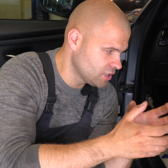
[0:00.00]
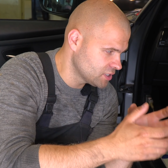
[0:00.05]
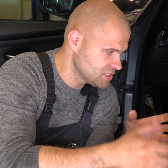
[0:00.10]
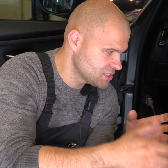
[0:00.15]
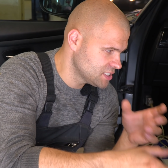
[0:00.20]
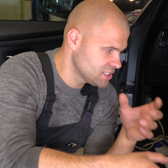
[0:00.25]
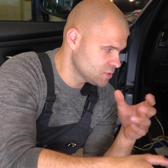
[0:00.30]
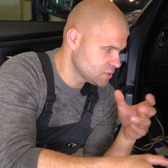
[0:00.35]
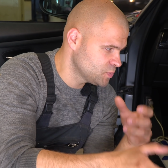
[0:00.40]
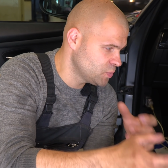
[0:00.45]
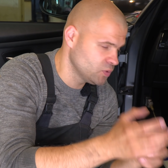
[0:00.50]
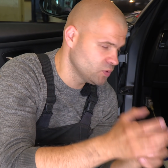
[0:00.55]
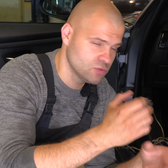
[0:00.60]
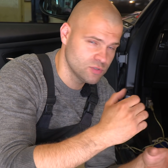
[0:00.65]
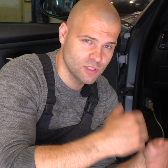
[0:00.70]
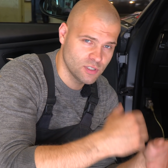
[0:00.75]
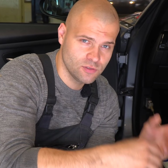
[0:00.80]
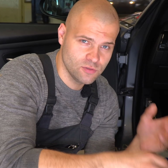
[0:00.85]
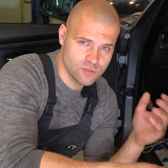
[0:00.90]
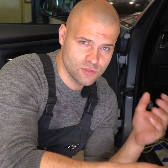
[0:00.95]
а сделать полную
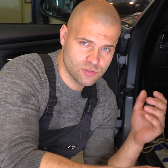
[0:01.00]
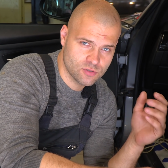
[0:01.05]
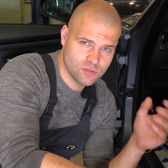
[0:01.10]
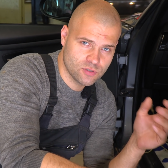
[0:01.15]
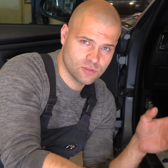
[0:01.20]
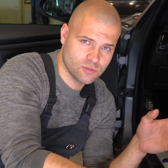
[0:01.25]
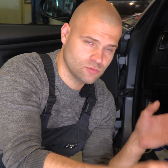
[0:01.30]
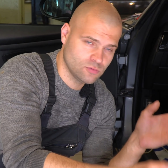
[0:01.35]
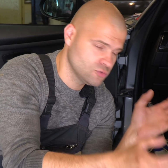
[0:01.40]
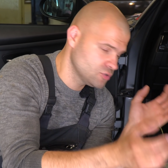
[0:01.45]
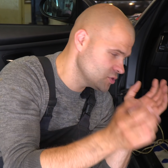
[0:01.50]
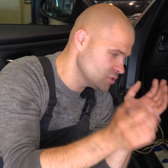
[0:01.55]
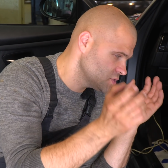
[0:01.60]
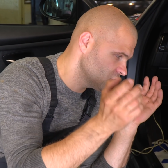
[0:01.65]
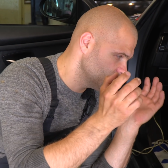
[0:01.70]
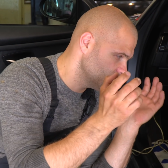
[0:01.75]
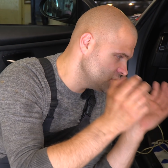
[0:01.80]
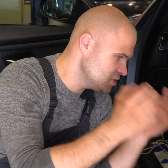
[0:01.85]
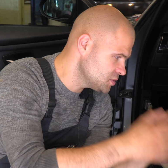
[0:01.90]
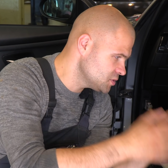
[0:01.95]
диагностику, это нужно
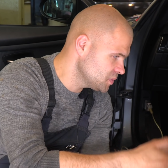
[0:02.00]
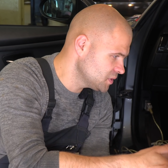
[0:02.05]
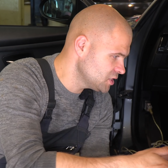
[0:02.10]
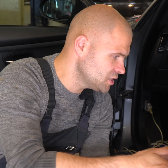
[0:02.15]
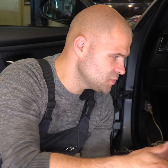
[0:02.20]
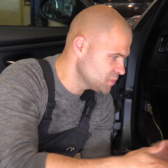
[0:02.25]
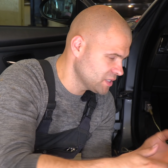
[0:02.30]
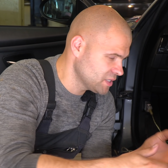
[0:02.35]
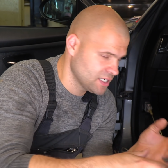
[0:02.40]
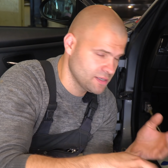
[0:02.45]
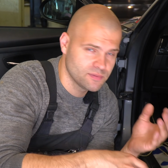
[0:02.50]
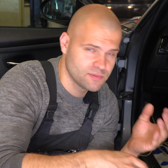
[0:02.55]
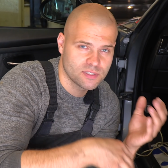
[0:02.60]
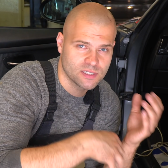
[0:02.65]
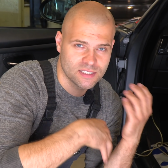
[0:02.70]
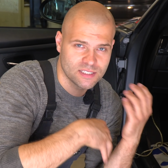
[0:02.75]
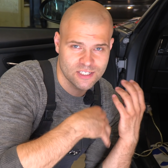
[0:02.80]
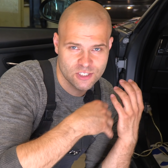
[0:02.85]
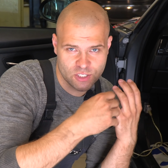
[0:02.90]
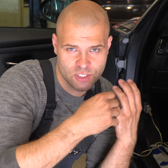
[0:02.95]
сидеть, смотреть параметры,
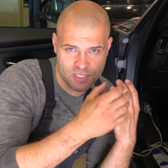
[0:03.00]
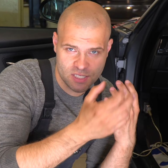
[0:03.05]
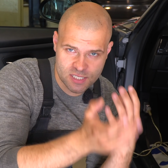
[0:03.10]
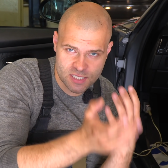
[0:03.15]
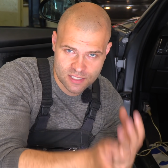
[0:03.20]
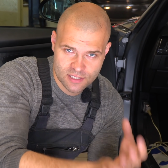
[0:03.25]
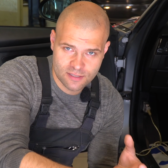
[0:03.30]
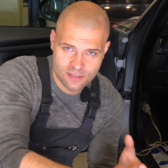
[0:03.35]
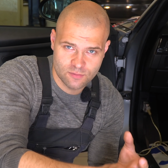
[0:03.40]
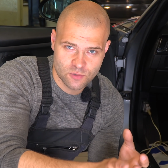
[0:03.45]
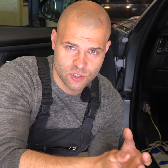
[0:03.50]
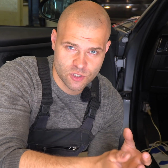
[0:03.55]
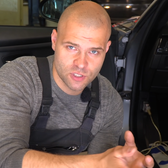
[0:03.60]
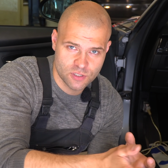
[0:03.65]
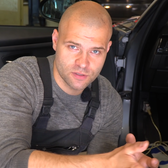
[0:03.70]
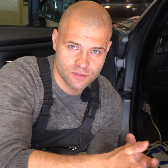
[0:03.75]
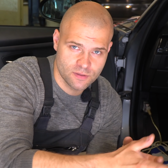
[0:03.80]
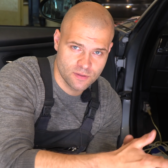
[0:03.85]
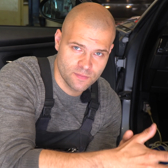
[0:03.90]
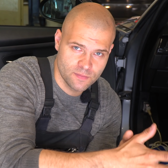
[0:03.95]
даже ездить на
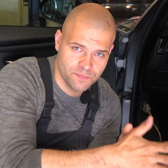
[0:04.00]
машине.